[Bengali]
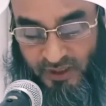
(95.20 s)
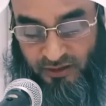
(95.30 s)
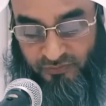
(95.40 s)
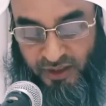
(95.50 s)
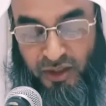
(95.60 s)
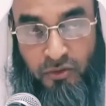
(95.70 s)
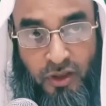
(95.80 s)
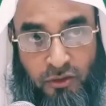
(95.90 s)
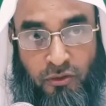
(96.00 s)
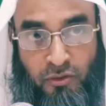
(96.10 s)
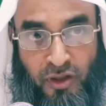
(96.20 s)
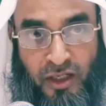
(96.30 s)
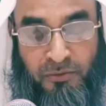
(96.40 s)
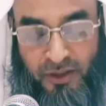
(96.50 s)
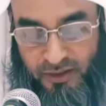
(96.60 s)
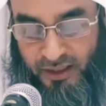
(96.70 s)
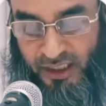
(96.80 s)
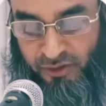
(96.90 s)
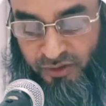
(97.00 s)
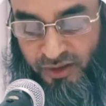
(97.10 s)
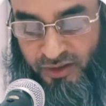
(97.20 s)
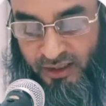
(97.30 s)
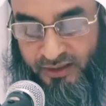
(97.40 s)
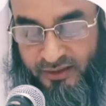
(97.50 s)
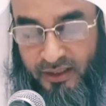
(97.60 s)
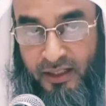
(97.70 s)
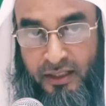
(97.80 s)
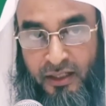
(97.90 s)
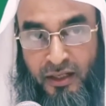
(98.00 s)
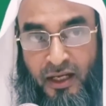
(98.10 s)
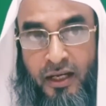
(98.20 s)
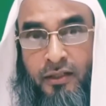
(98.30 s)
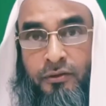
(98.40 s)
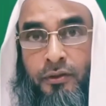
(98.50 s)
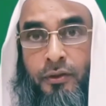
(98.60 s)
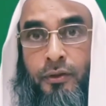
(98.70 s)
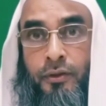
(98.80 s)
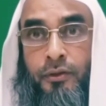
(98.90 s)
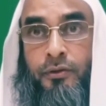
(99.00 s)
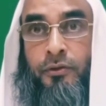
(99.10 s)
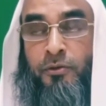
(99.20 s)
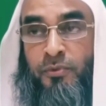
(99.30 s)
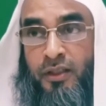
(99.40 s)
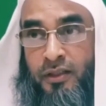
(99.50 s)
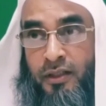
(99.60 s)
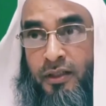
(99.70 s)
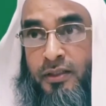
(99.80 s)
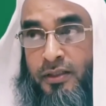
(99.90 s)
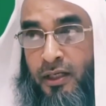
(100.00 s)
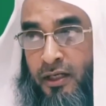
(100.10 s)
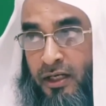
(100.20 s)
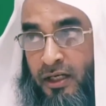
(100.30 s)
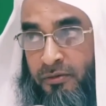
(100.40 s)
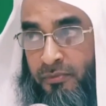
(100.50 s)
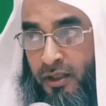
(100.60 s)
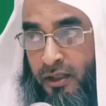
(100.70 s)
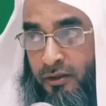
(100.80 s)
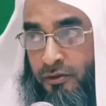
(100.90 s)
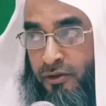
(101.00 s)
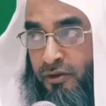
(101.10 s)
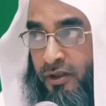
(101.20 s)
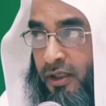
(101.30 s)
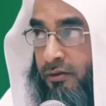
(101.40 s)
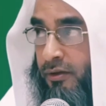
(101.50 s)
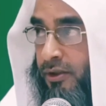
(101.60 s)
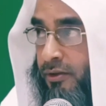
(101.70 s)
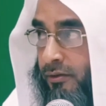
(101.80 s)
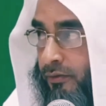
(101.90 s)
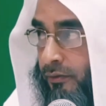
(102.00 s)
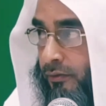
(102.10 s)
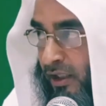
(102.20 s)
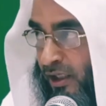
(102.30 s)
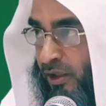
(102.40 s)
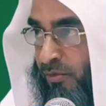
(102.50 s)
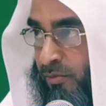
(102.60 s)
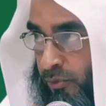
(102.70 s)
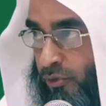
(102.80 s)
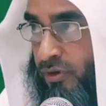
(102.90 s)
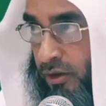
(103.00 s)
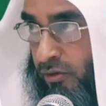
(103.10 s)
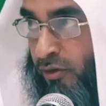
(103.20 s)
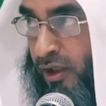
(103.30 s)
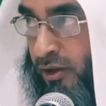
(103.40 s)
ফাইনলি অরিতু কন্যা আমাকে দেখানো হয়েছে আকসার আহলিনার তোমাদেরকে জাহান্নামের সংখ্যাগরিষ্ঠ জাহান্নামে পুরুষদের তুলনায়